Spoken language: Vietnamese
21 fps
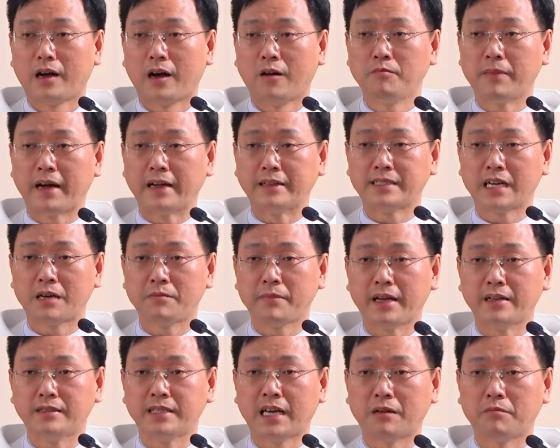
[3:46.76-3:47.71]
ông bà cha
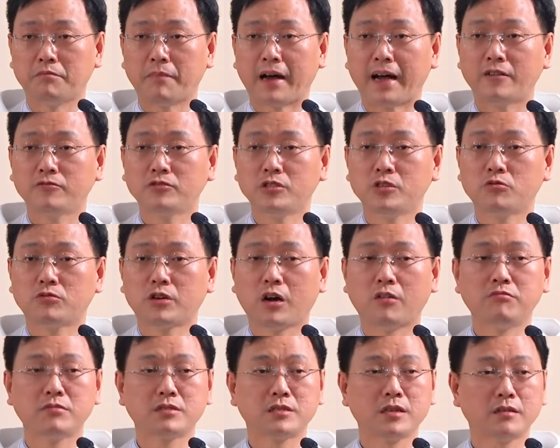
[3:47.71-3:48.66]
mẹ dành bao nhiêu
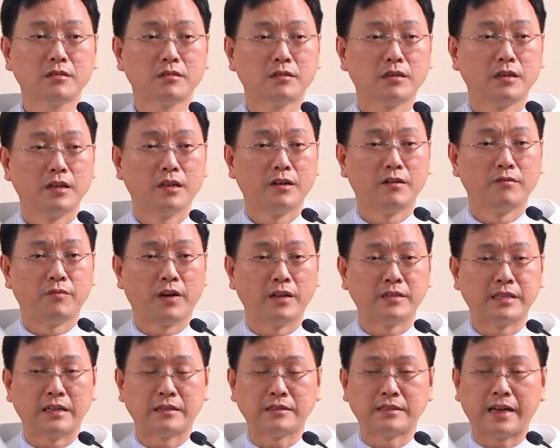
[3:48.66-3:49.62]
công sức và
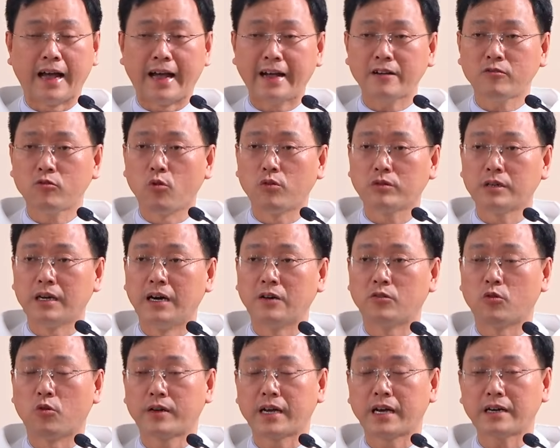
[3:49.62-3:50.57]
dành cả cuộc
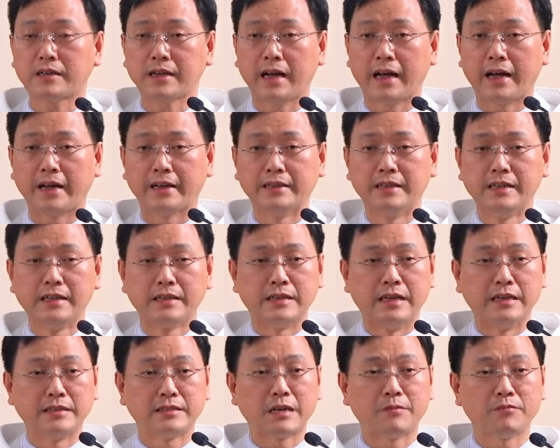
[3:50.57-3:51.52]
đời của các ngài
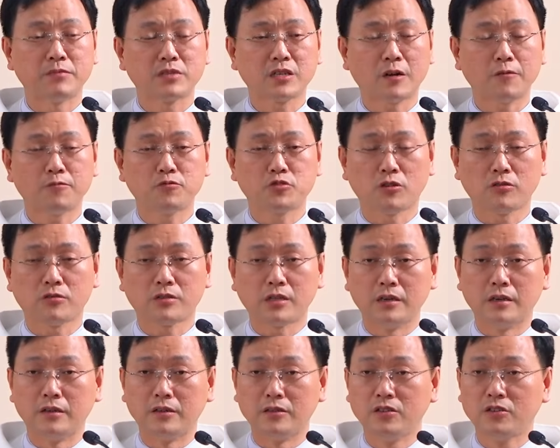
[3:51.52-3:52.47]
để chăm sóc cho
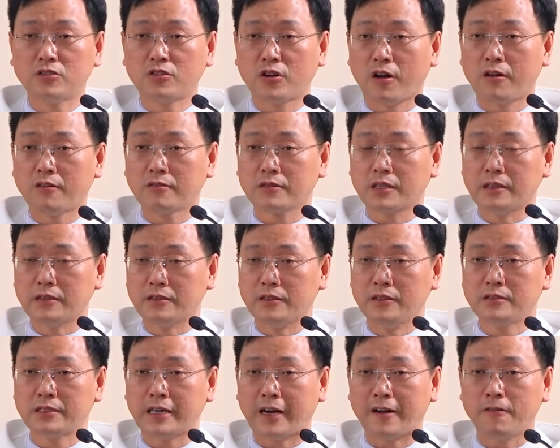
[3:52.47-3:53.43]
từng đứa con từng
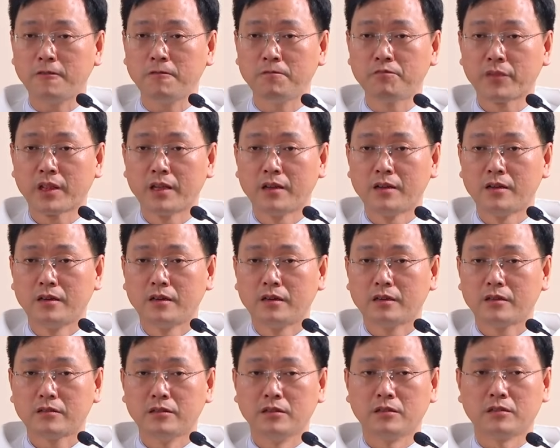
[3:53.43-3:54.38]
đứa cháu
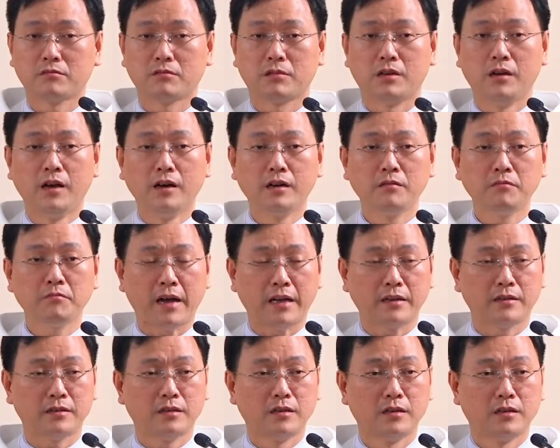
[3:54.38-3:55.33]
được lớn
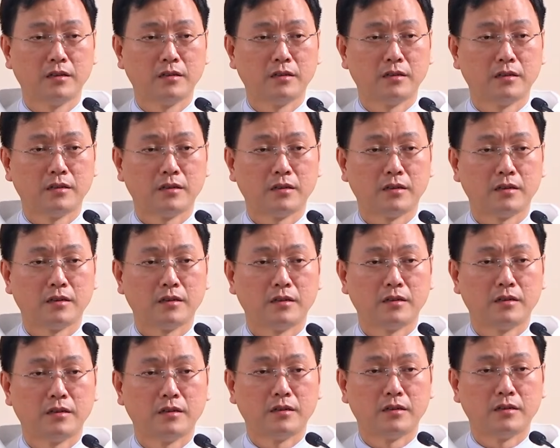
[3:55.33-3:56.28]
mạnh
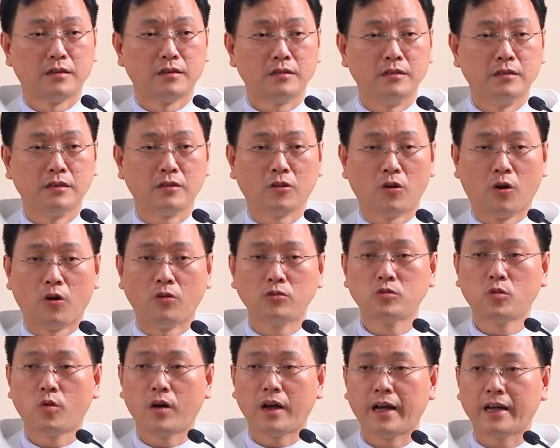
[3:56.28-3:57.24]
được
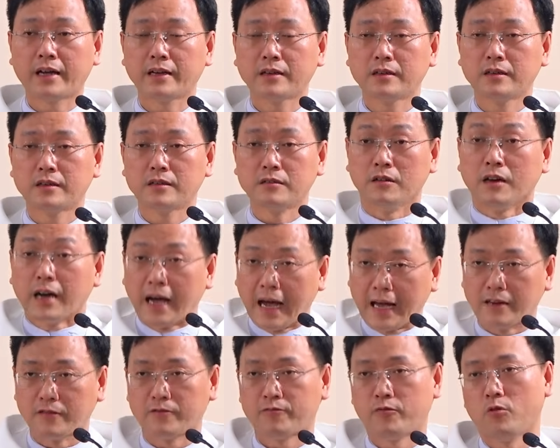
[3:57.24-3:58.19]
khôn ngoan được
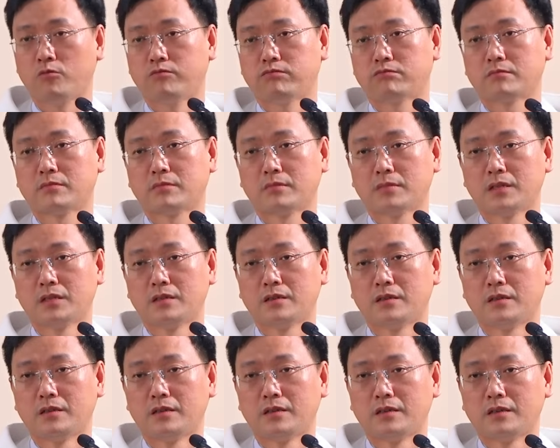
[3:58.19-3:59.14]
hạnh phúc
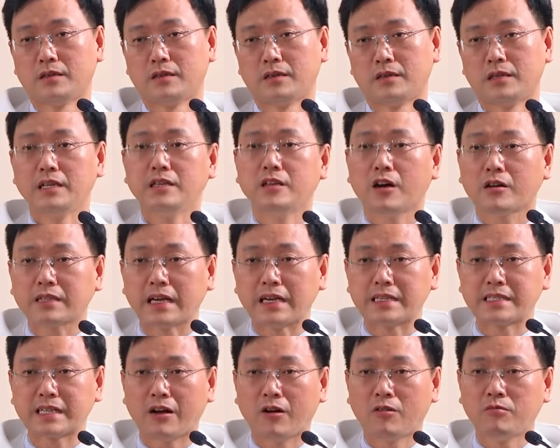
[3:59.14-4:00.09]
lý do
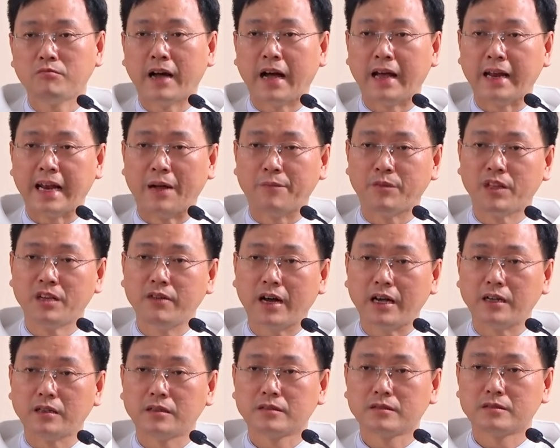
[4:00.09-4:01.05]
tại sao ông bà làm như
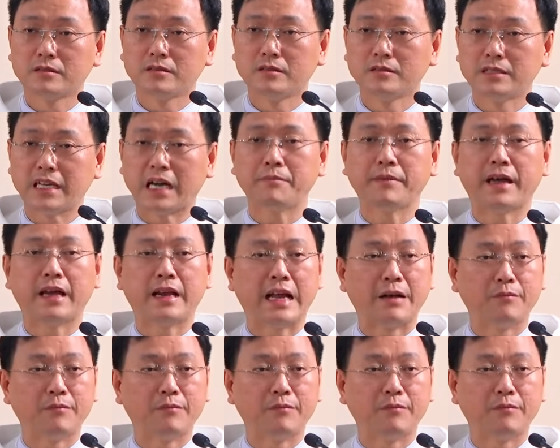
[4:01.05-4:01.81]
vậy cha mẹ